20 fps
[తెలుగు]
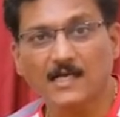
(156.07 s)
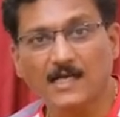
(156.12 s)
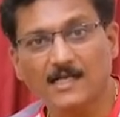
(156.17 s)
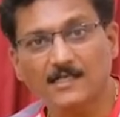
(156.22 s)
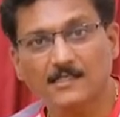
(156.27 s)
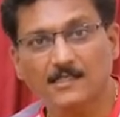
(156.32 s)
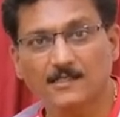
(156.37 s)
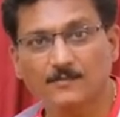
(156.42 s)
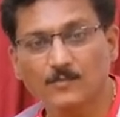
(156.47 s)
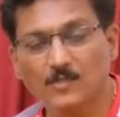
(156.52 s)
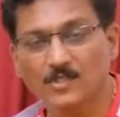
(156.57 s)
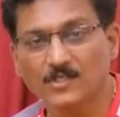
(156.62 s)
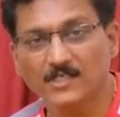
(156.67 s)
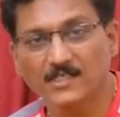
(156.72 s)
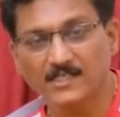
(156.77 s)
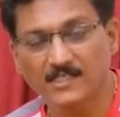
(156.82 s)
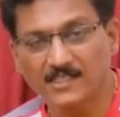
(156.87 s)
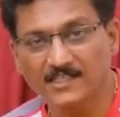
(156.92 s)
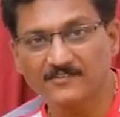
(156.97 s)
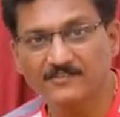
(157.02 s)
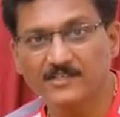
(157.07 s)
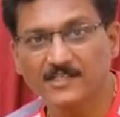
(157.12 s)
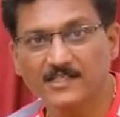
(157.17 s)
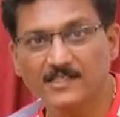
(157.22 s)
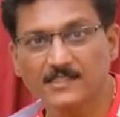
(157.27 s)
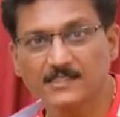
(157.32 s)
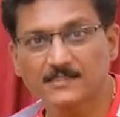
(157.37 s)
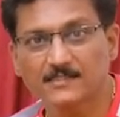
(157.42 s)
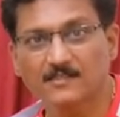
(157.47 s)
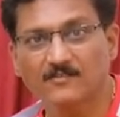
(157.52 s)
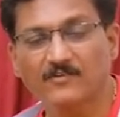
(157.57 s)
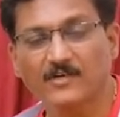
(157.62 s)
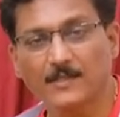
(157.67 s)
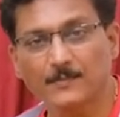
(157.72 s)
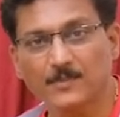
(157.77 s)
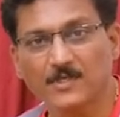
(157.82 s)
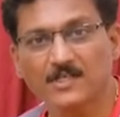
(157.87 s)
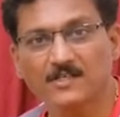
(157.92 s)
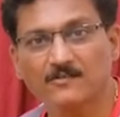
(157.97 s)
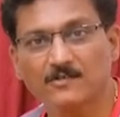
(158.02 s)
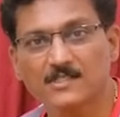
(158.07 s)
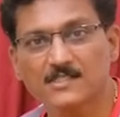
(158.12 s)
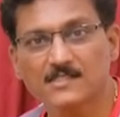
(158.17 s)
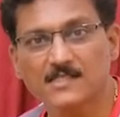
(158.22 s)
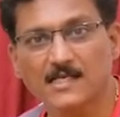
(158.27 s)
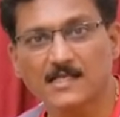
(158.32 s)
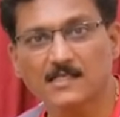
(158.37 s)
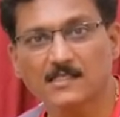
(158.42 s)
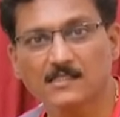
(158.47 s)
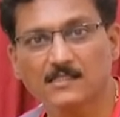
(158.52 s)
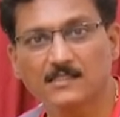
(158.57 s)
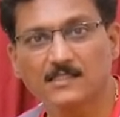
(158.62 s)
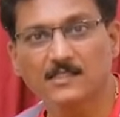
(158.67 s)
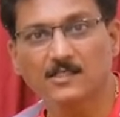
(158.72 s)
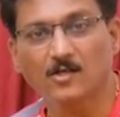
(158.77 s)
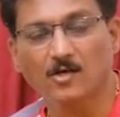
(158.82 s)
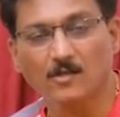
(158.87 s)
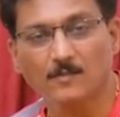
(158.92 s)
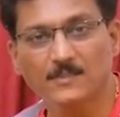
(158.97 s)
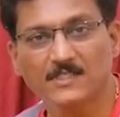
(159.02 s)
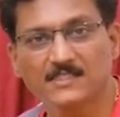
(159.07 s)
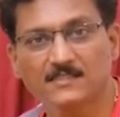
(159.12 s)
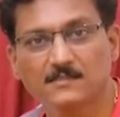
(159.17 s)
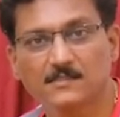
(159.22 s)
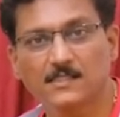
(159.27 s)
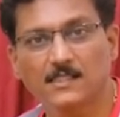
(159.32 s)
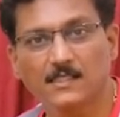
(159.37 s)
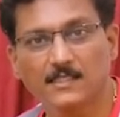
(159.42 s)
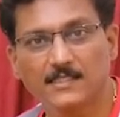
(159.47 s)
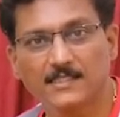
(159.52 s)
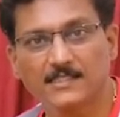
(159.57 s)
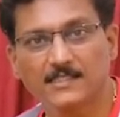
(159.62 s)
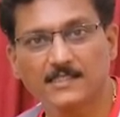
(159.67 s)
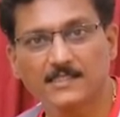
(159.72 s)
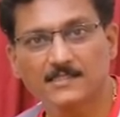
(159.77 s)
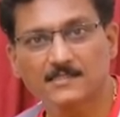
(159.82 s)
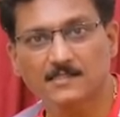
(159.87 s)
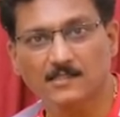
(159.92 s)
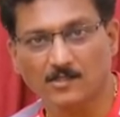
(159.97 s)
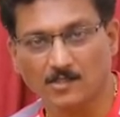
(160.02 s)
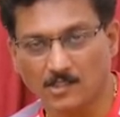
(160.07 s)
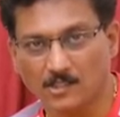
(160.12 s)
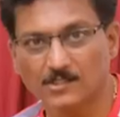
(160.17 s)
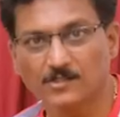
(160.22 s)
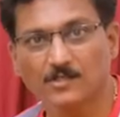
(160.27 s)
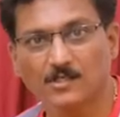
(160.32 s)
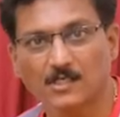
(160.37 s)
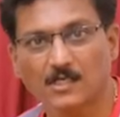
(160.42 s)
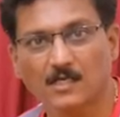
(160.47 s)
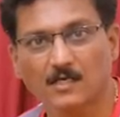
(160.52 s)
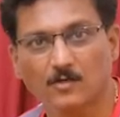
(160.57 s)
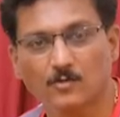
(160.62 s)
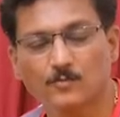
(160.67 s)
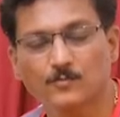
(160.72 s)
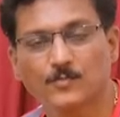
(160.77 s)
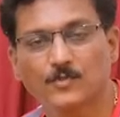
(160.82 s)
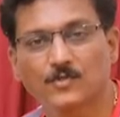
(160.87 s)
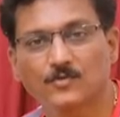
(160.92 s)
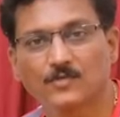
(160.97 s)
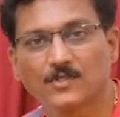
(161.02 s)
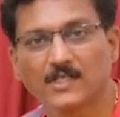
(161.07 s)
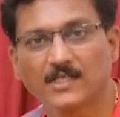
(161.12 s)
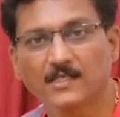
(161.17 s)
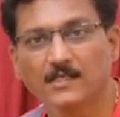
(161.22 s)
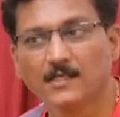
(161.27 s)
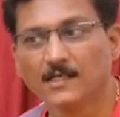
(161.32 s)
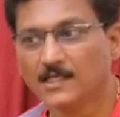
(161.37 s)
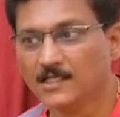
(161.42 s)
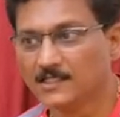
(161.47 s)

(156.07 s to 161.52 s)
ఆ టైంలో నేను డీవీడీ డిస్క్ ఫైవ్ పాయింట్ వన్ ఛానల్ది డాల్బీ డిజిటల్ డిటిఎస్ ఆడియో అట్లా అవుట్పుట్ ఉన్నాయి